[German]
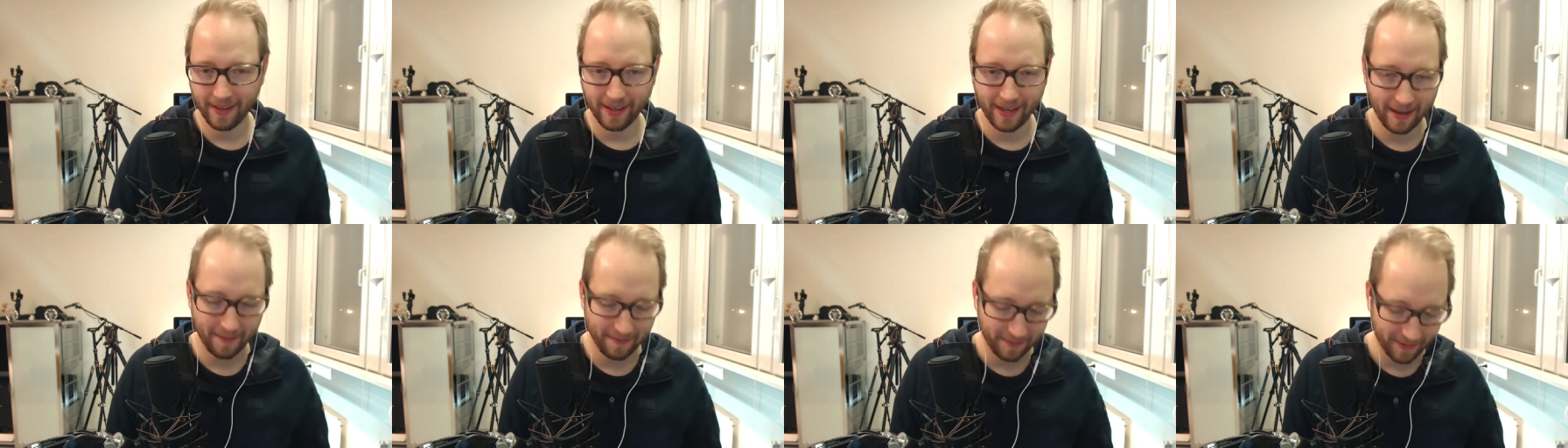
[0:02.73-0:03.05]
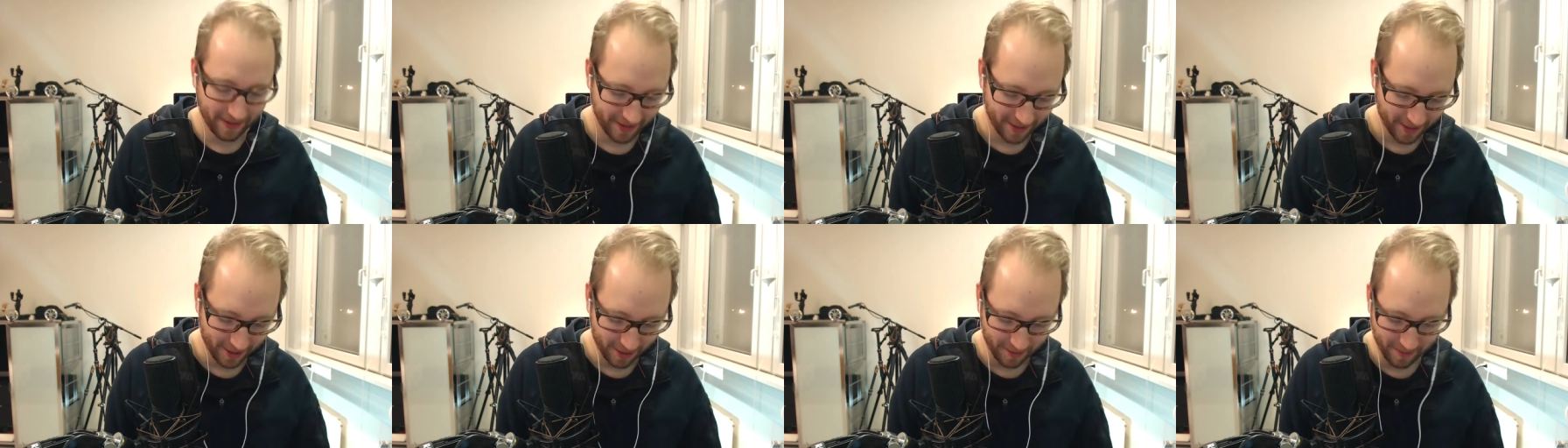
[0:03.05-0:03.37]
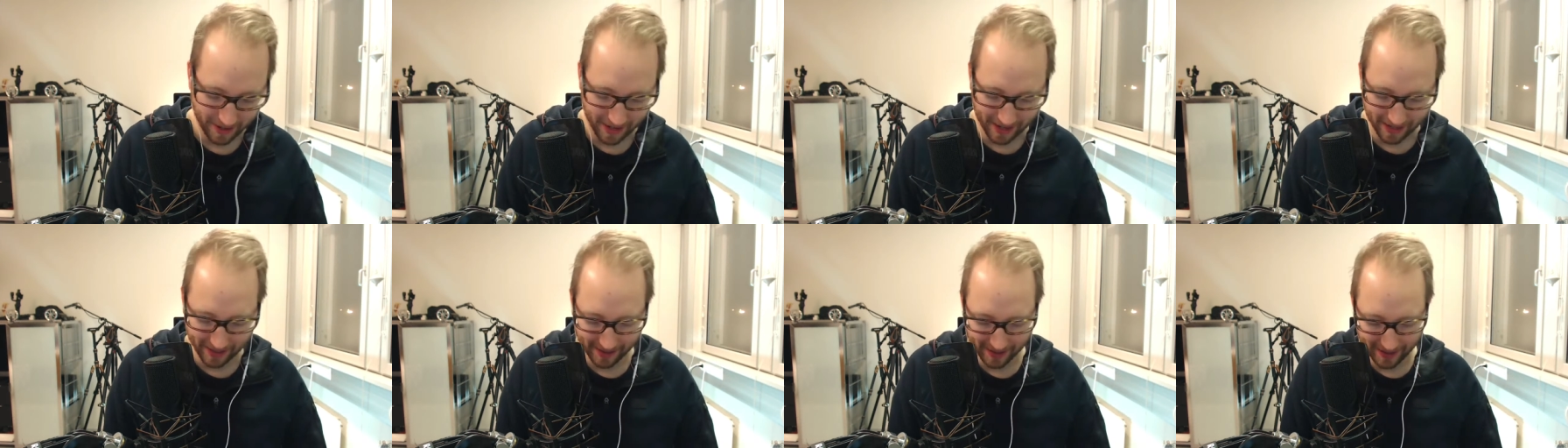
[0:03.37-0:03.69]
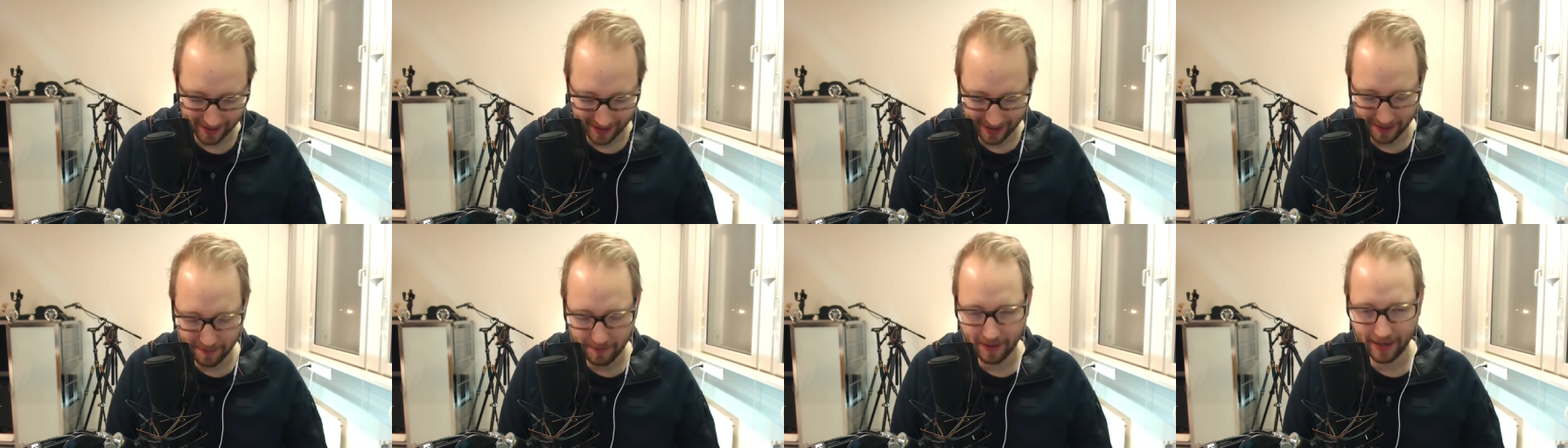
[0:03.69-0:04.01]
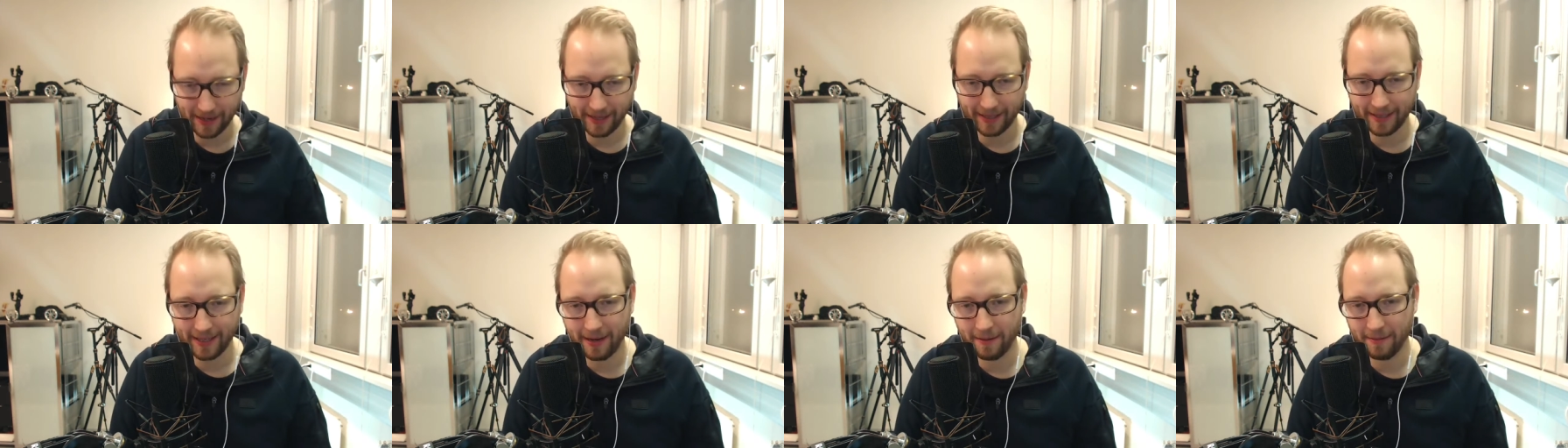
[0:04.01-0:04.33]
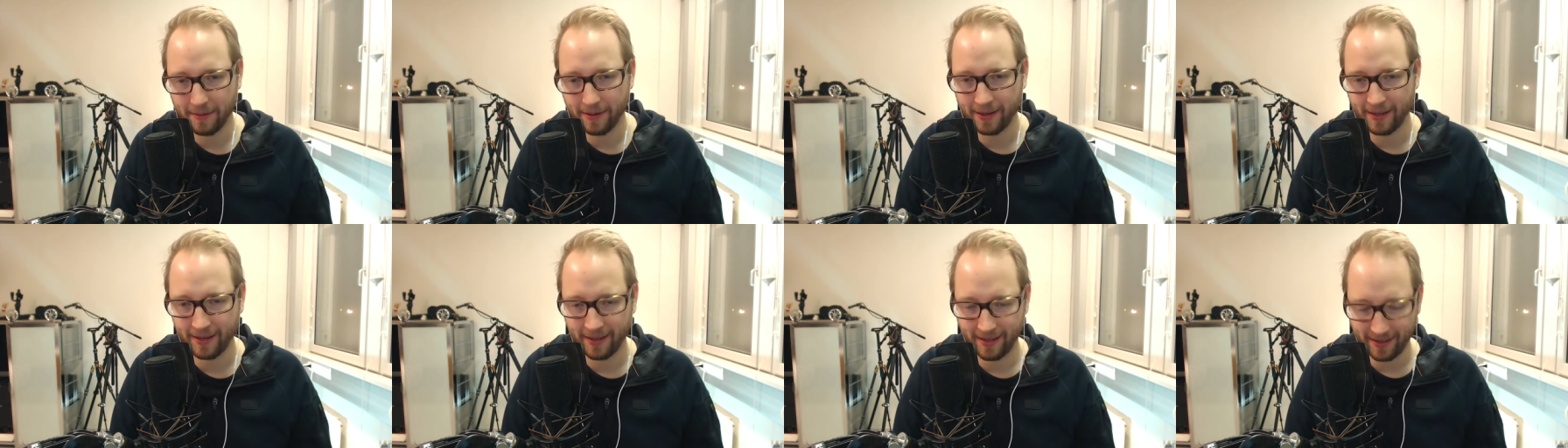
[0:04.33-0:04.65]
ich habe das schon mal gepickt,
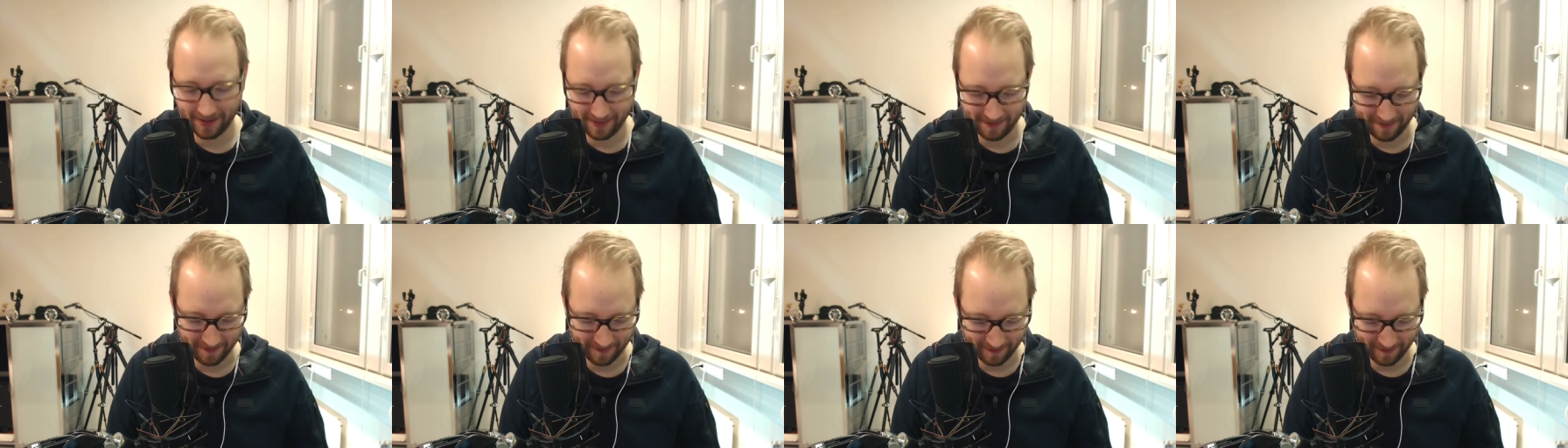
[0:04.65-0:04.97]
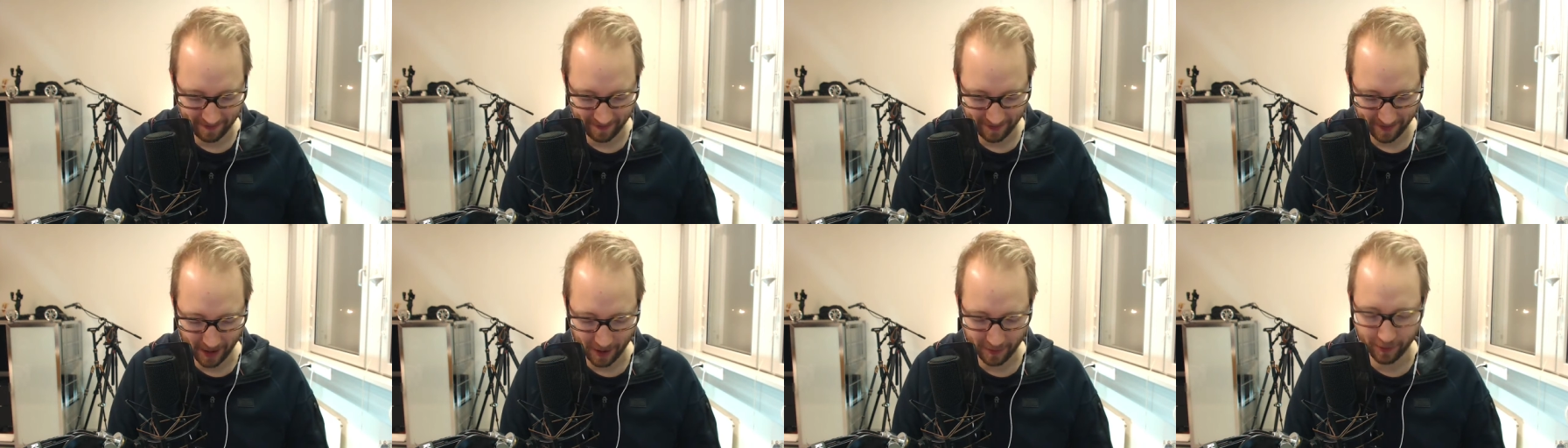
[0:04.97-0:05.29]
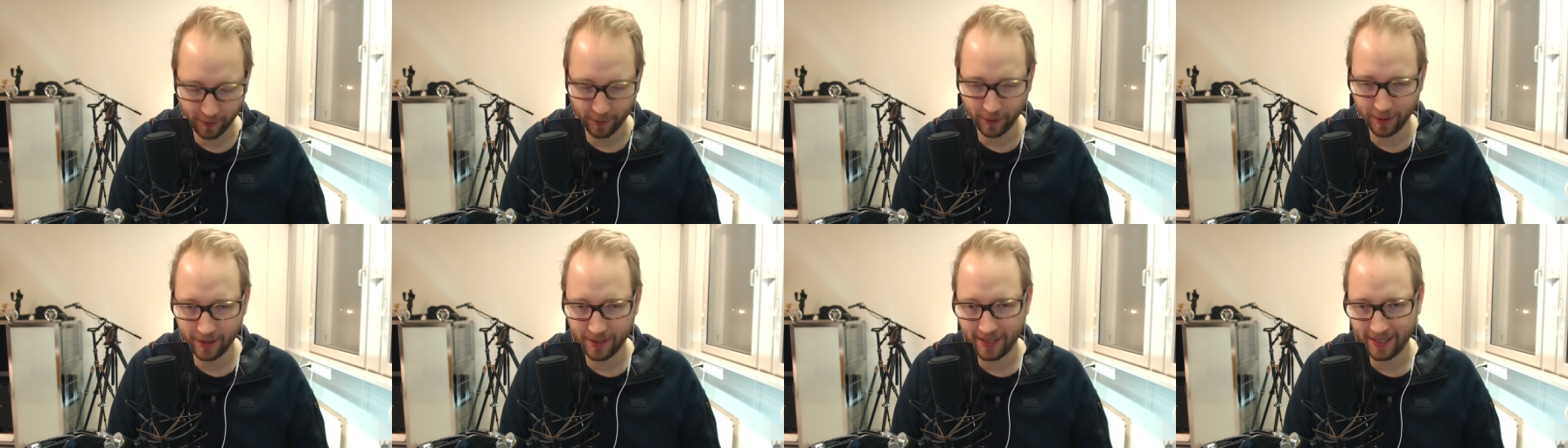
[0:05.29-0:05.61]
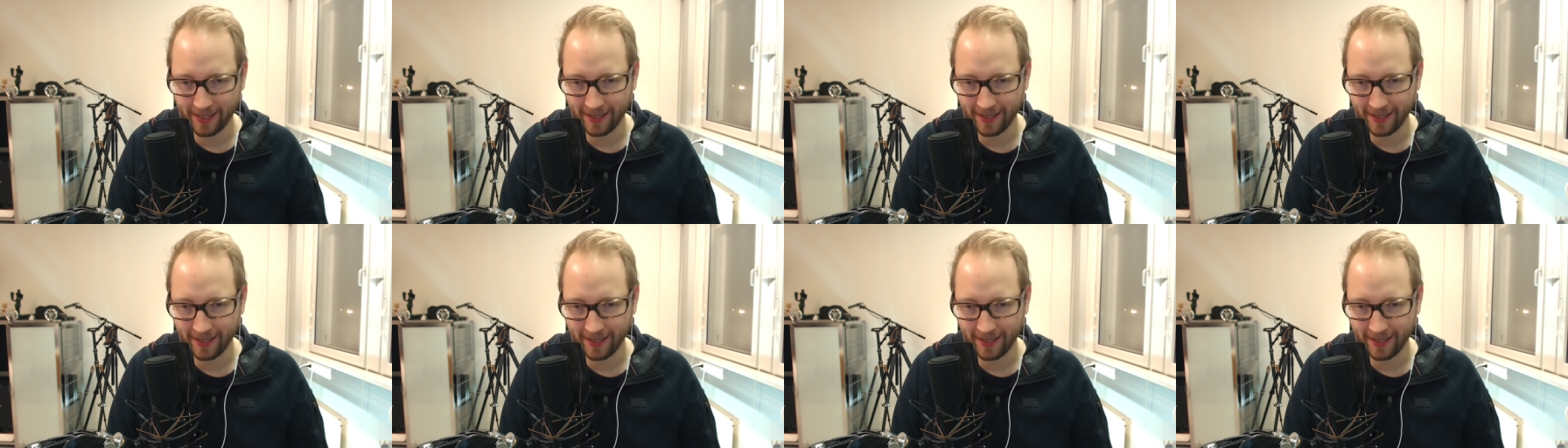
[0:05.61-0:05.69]
aber ähm, aufgrund oh.